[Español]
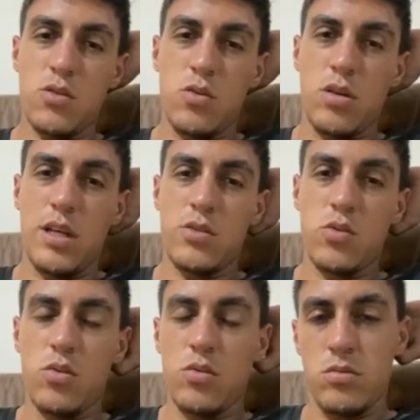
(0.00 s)
un, es
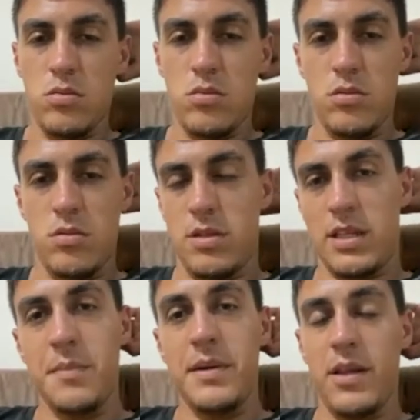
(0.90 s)
un
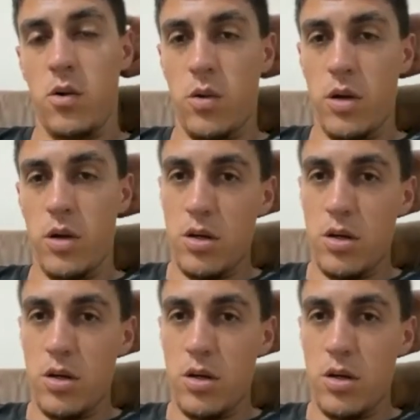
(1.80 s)
esquema de juego